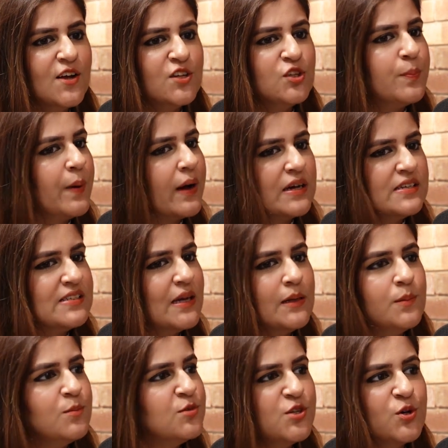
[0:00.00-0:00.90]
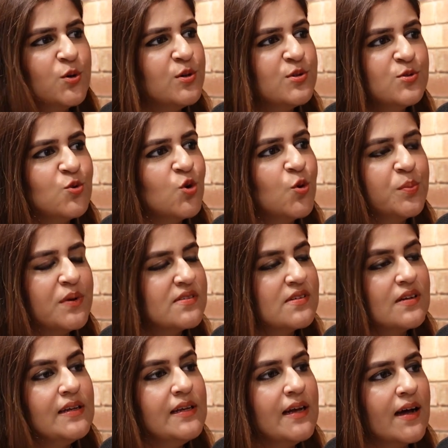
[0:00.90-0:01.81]
तो पाकिस्तान में मुझे कोई स्कोप
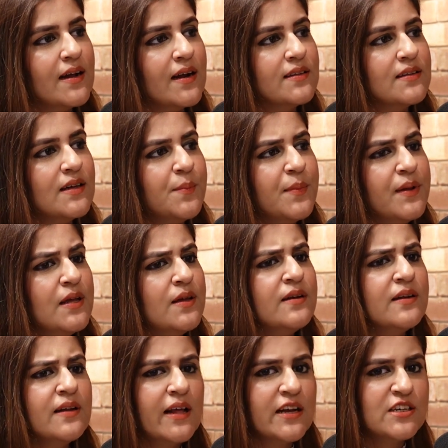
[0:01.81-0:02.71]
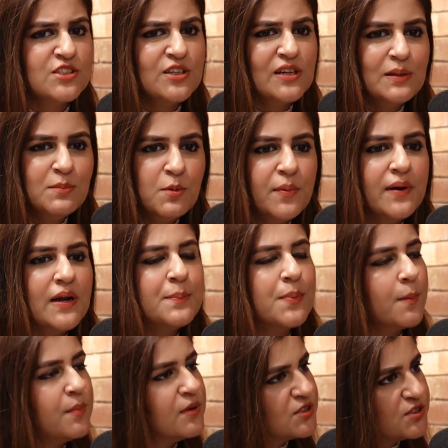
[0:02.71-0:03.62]
नज़र नहीं आ रहा था मैंने इंटरनेशनली भी बड़े
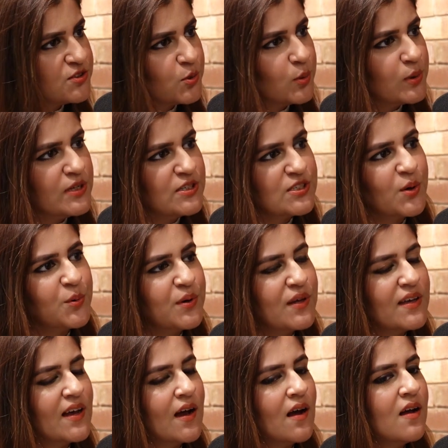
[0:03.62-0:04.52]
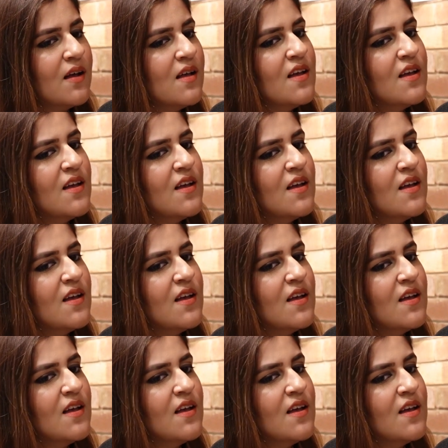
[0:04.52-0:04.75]
पब्लिशर्स को रीच आउट किया